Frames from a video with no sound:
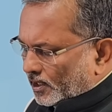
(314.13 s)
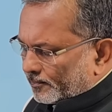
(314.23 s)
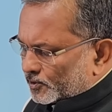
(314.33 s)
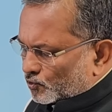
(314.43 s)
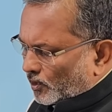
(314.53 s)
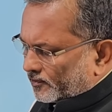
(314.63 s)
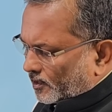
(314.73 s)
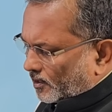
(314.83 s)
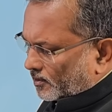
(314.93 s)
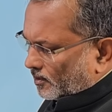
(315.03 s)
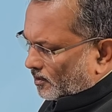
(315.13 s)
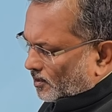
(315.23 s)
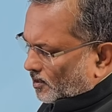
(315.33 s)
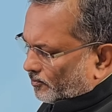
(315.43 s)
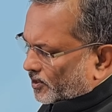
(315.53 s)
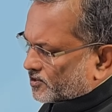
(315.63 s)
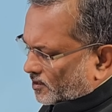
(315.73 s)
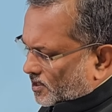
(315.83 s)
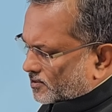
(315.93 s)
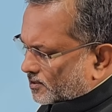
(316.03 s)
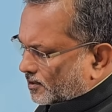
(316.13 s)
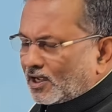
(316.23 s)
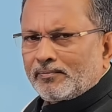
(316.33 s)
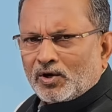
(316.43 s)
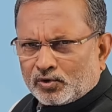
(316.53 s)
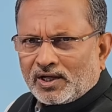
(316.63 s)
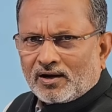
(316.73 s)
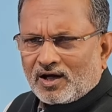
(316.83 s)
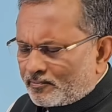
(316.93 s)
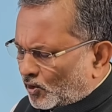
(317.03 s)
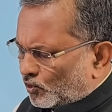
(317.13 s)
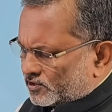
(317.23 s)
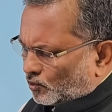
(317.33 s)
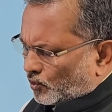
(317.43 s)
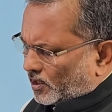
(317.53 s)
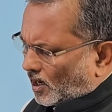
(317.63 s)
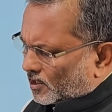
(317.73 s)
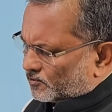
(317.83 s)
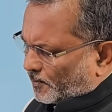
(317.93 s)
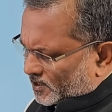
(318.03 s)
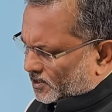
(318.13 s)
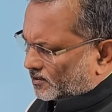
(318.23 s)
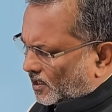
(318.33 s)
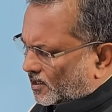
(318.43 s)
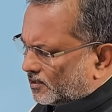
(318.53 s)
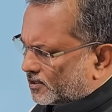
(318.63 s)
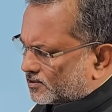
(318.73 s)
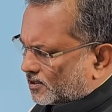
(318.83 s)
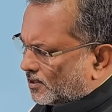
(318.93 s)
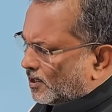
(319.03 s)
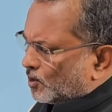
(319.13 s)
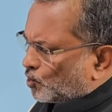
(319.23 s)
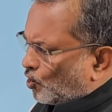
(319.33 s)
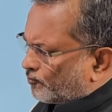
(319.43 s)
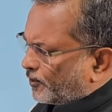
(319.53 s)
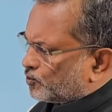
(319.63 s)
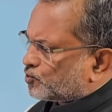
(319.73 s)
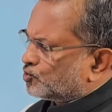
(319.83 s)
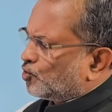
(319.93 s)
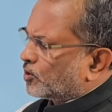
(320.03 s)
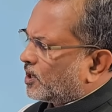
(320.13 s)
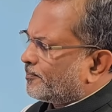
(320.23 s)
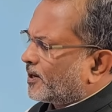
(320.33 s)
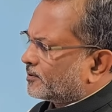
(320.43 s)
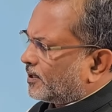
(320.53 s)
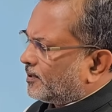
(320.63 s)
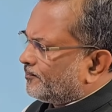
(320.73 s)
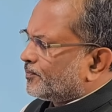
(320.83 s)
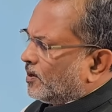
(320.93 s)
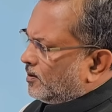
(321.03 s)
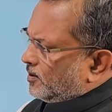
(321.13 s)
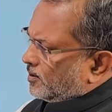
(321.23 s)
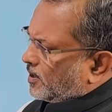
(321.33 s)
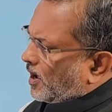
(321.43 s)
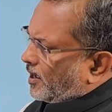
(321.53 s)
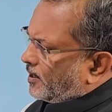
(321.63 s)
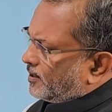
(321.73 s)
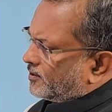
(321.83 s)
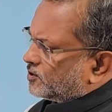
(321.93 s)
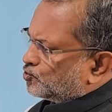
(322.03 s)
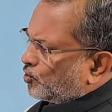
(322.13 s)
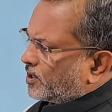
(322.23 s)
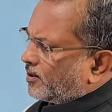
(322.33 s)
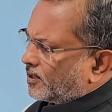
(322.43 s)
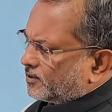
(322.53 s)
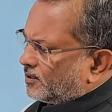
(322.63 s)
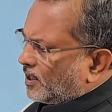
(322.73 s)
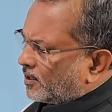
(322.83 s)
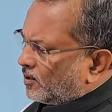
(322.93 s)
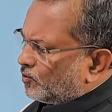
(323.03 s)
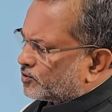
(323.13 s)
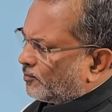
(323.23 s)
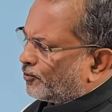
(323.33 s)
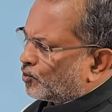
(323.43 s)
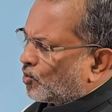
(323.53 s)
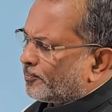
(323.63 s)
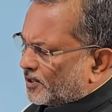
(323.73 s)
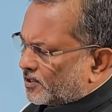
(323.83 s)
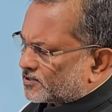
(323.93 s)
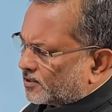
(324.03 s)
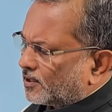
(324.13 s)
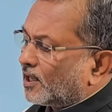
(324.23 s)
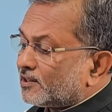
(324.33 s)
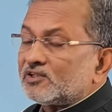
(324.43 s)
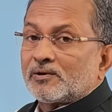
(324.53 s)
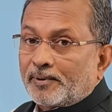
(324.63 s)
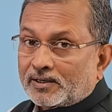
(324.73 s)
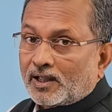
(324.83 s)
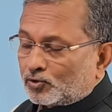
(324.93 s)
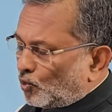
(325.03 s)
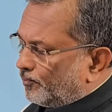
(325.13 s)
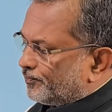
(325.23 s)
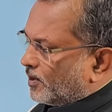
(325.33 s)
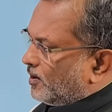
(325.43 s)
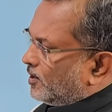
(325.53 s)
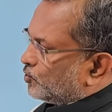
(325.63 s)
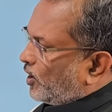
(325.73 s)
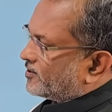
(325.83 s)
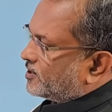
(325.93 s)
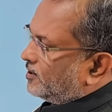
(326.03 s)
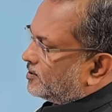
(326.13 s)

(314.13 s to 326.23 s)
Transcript: है आप इसको ऐसे करके फिर सेट कर सकते कई बार होता है घर में कोई ज़रूरी कागज़ फट जाता है गलती से तो लोग फिर उसको जोड़ कर पढ़ते हैं क्या है ऐसे जोड़ कर रखते हैं ताकि उसकी फ़ोटोकॉपी कर सकें गलती से फट गया तो तो ऐसे ही